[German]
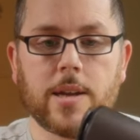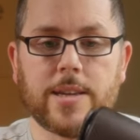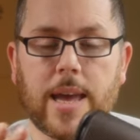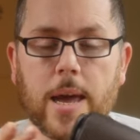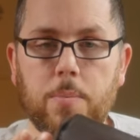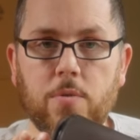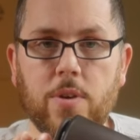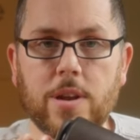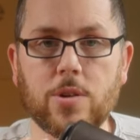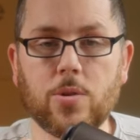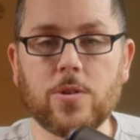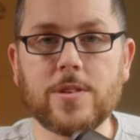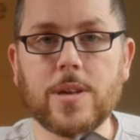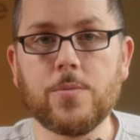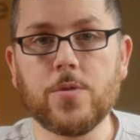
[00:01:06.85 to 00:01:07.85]
Die App werde ich
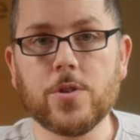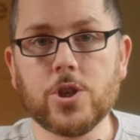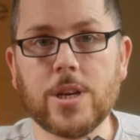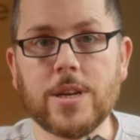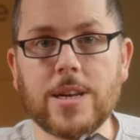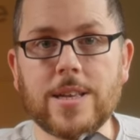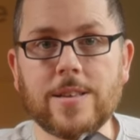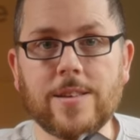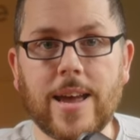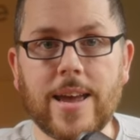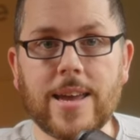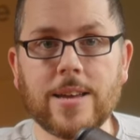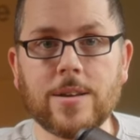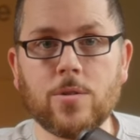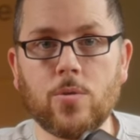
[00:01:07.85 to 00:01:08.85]
euch selbstverständlich
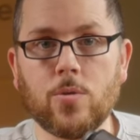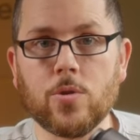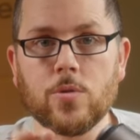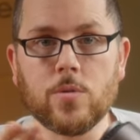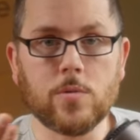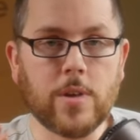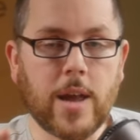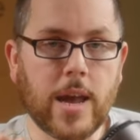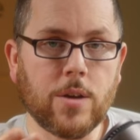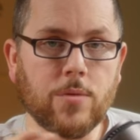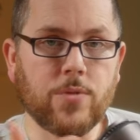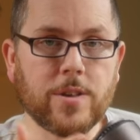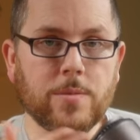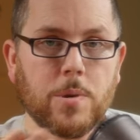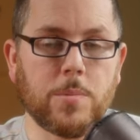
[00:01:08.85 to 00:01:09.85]
zeigen und
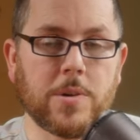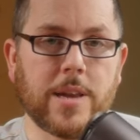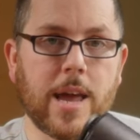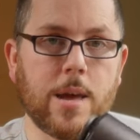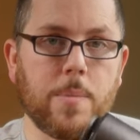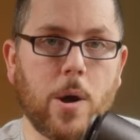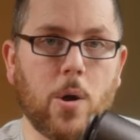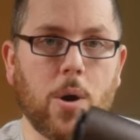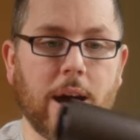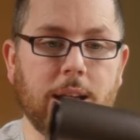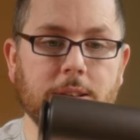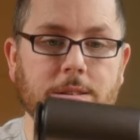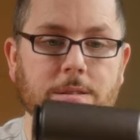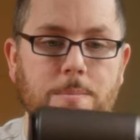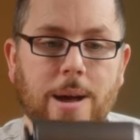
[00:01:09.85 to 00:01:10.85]
zeigen, was man mit der App auch
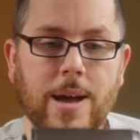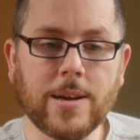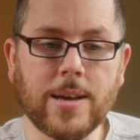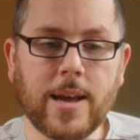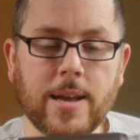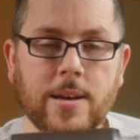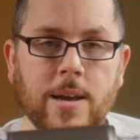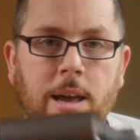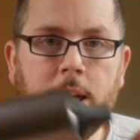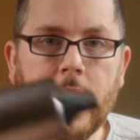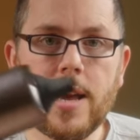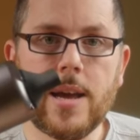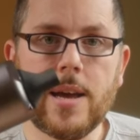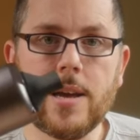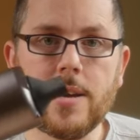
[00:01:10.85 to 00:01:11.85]
alles machen kann.
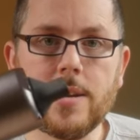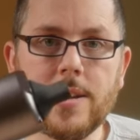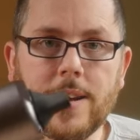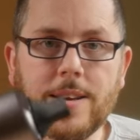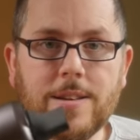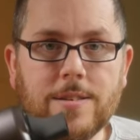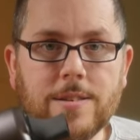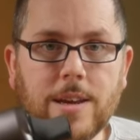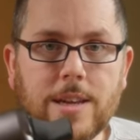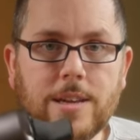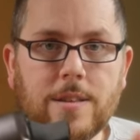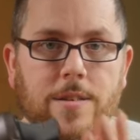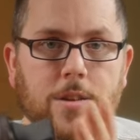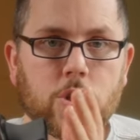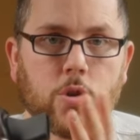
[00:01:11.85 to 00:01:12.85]
Da ich das Gerät
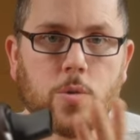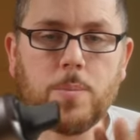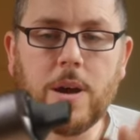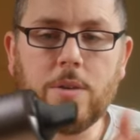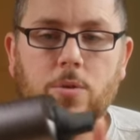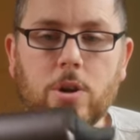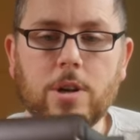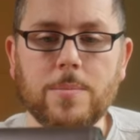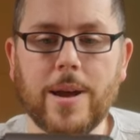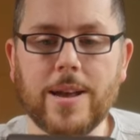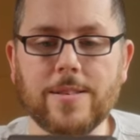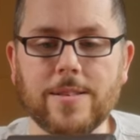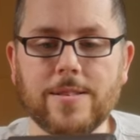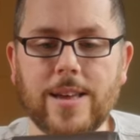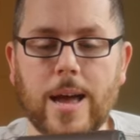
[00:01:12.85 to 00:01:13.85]
jetzt hier schon ein paar Wochen im
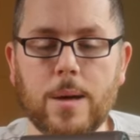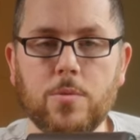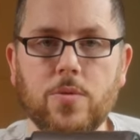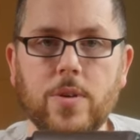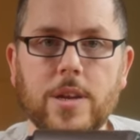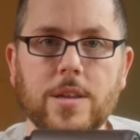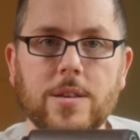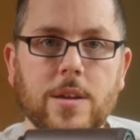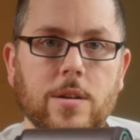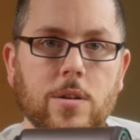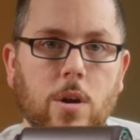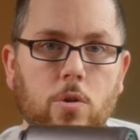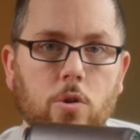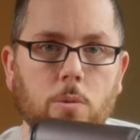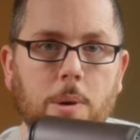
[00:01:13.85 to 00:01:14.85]
Einsatz habe, werde ich
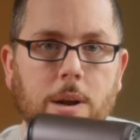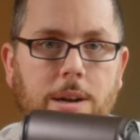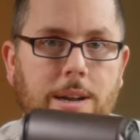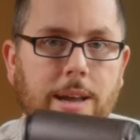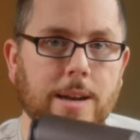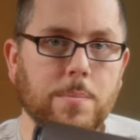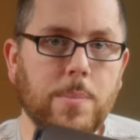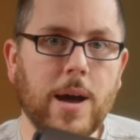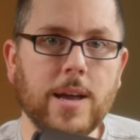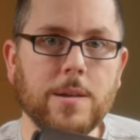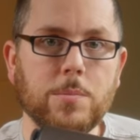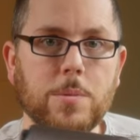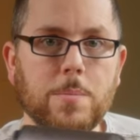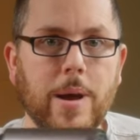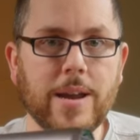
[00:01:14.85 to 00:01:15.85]
dann auch nochmal einen kleinen
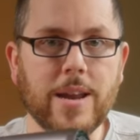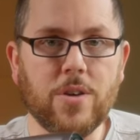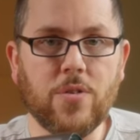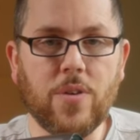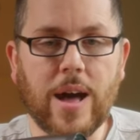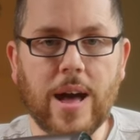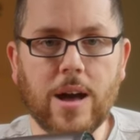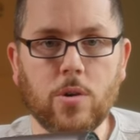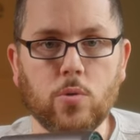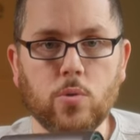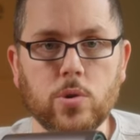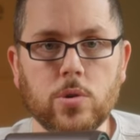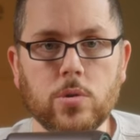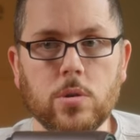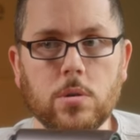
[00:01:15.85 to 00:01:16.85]
Part mit meinen
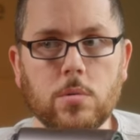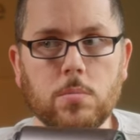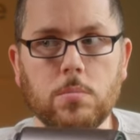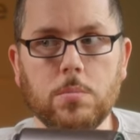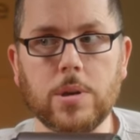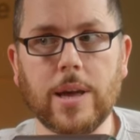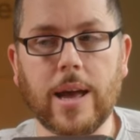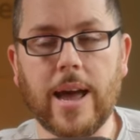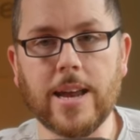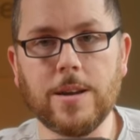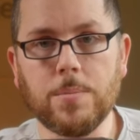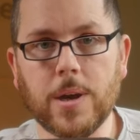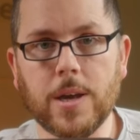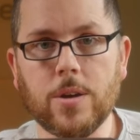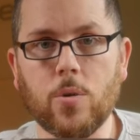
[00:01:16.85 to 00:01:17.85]
Erfahrungen mit
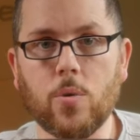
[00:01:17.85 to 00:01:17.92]
reinbringen.